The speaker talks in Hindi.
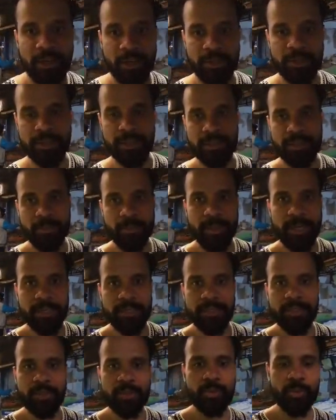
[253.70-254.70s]
और इनका
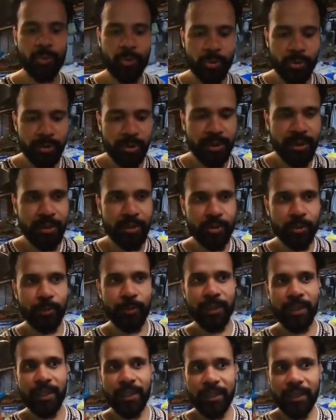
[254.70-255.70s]
मार्केट शुरू होता है
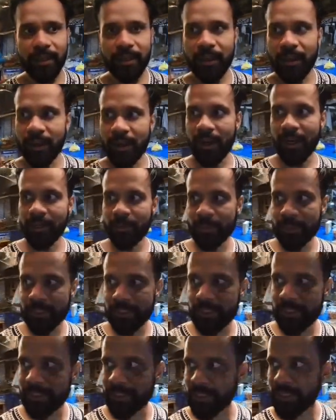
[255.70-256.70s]
सुबह आठ
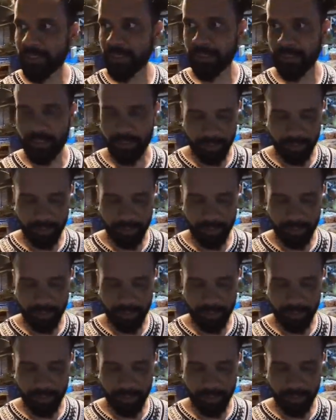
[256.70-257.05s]
बजे से